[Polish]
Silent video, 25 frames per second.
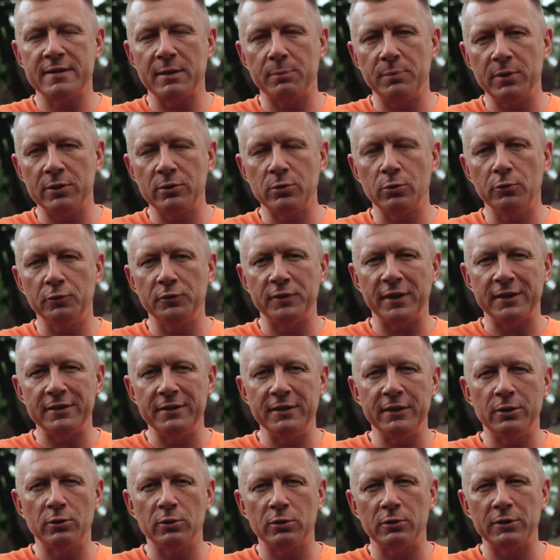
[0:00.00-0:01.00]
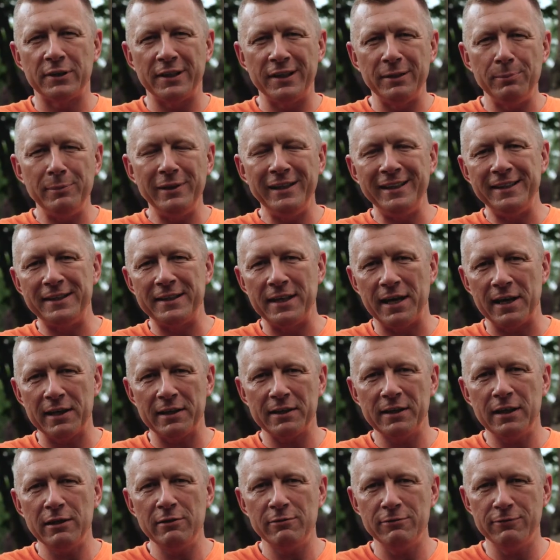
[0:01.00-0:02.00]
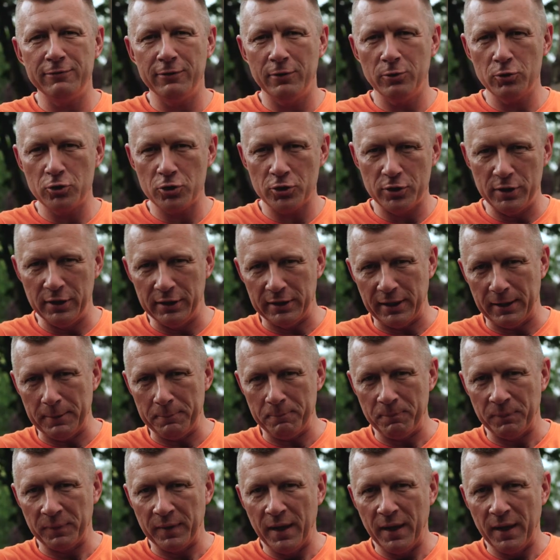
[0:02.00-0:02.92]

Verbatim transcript: zabytków techniki militarnej w Wolsztynie.